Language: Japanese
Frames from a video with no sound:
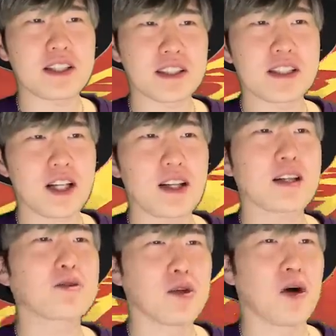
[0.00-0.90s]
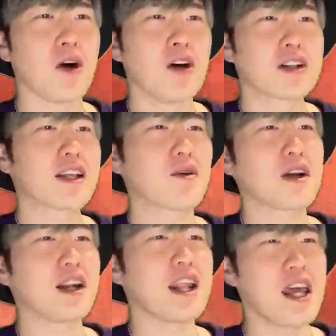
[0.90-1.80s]
全然変わってくんのよただ
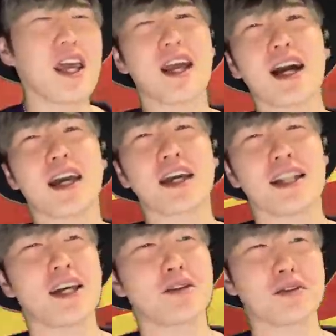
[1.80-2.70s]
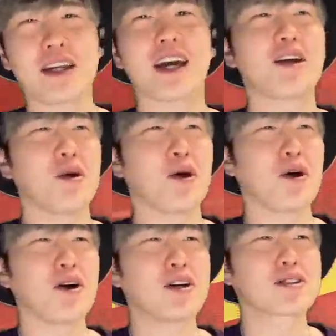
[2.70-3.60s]
これ例外がない1個だけあんのよ
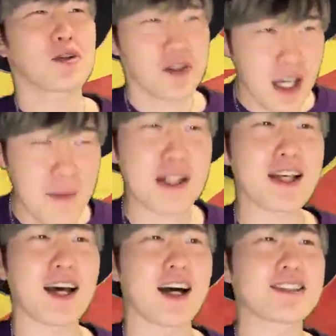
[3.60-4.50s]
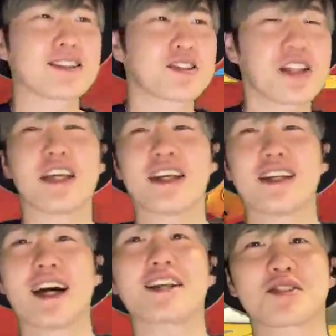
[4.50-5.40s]
それはまたな次
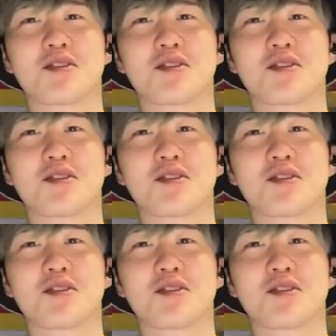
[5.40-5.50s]
話そ